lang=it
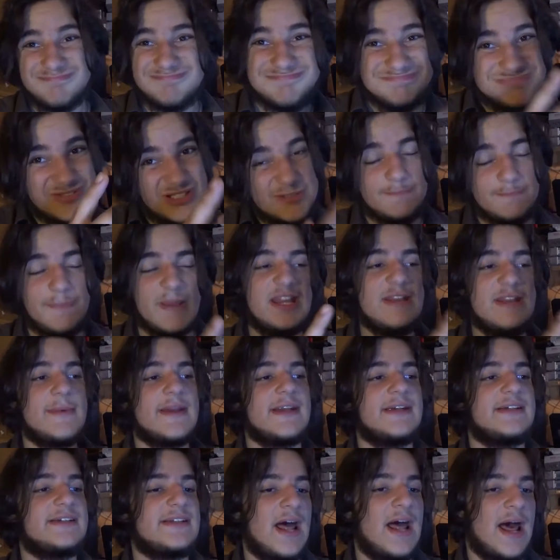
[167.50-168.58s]

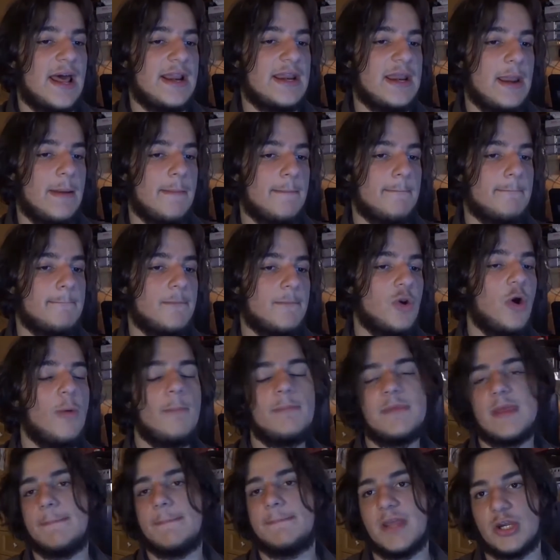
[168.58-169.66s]
sperimentare, non
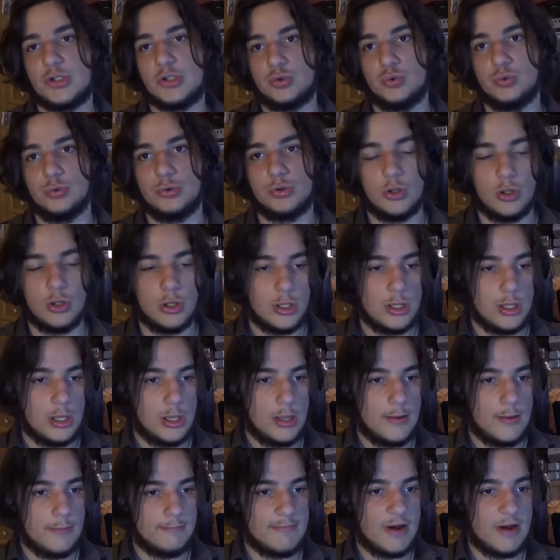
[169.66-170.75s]
mi è piaciuto.
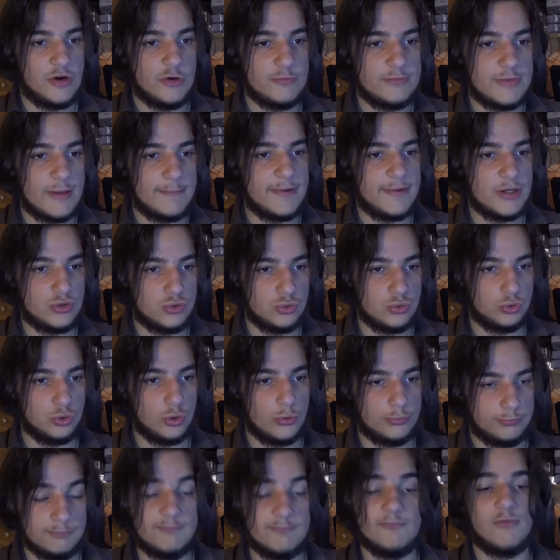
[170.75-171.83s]
Ma non mi è
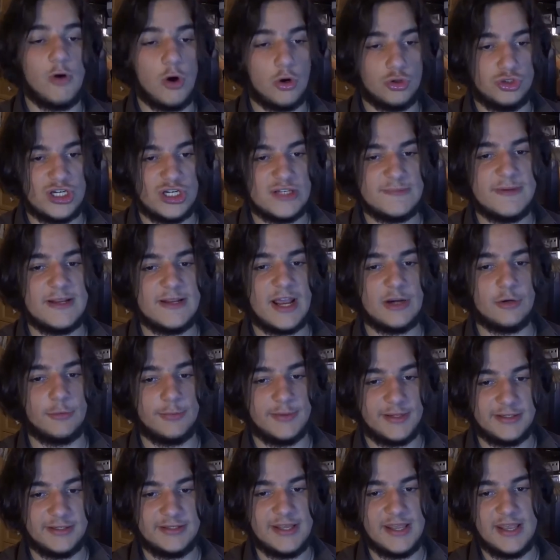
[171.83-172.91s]
piaciuto, ho già spiegato
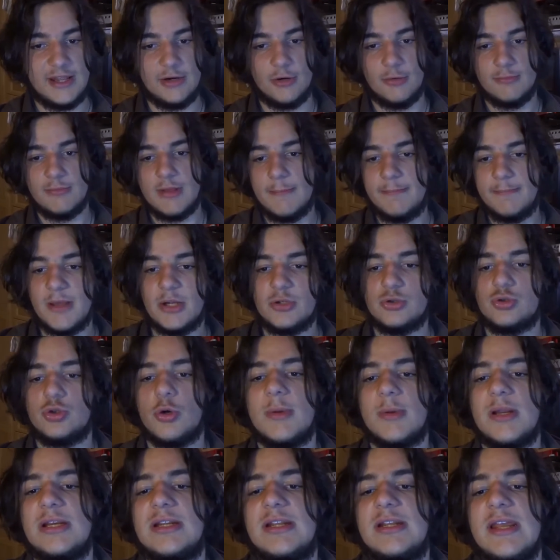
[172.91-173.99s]
perché, non mi è piaciuto
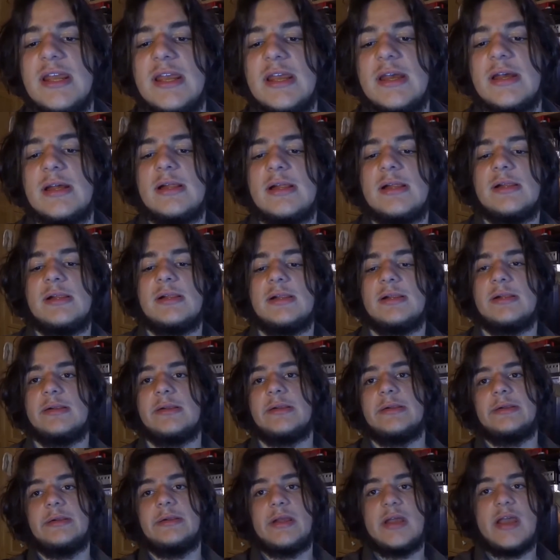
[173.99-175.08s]
perché
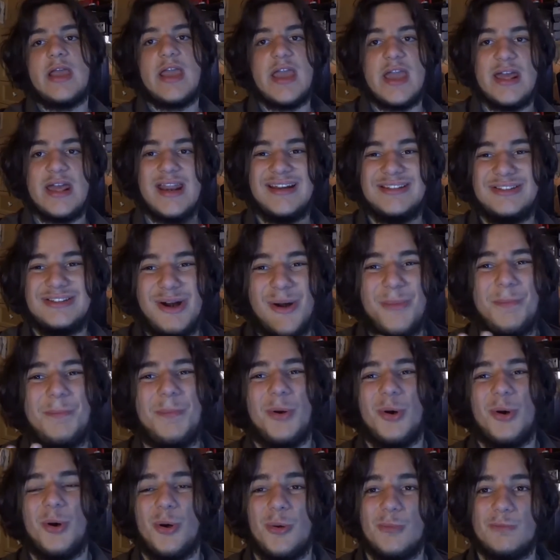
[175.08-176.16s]
era
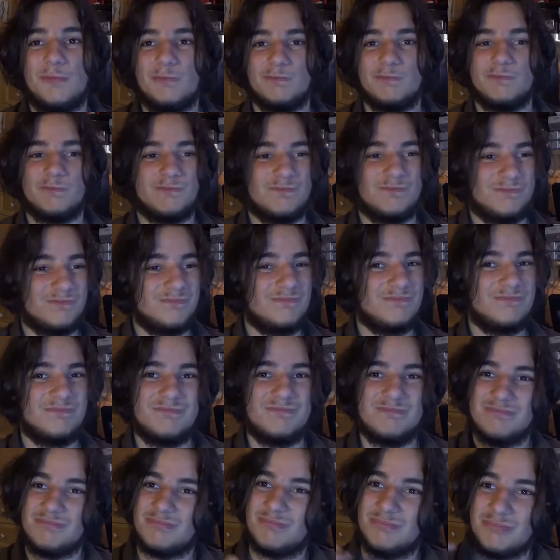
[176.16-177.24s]
troppo...
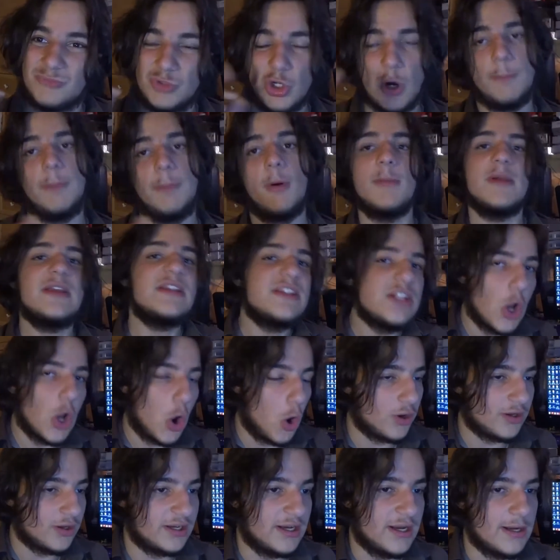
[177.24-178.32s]
troppo
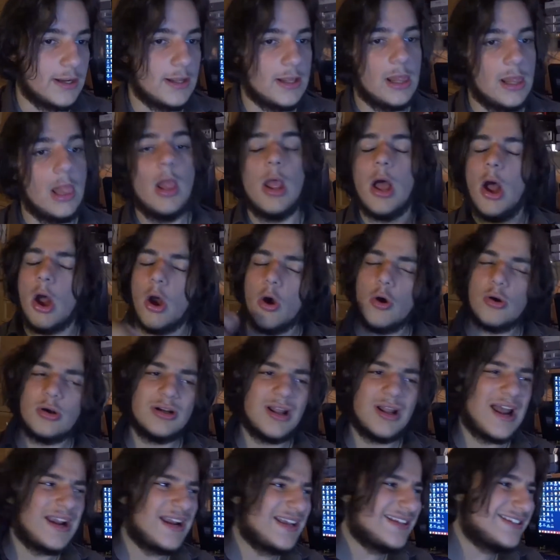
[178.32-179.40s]
mediocre. Or,
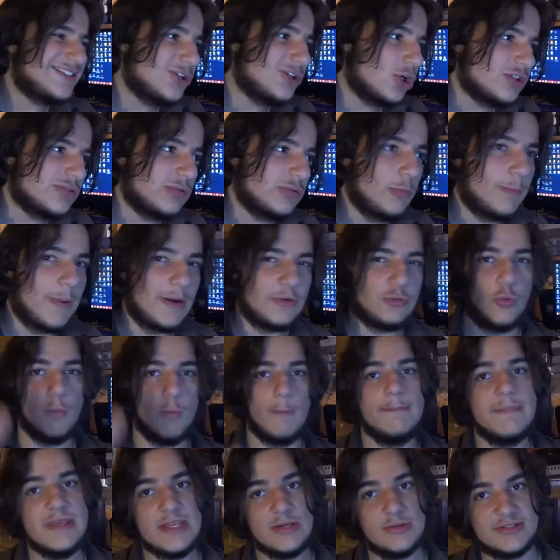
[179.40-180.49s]
adesso ho sviluppato un
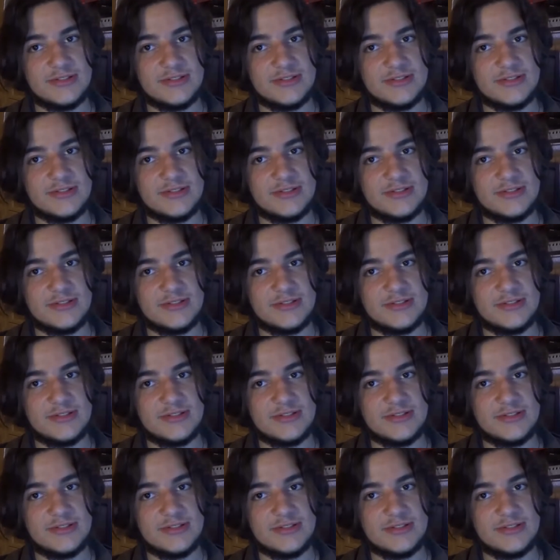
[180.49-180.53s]
mio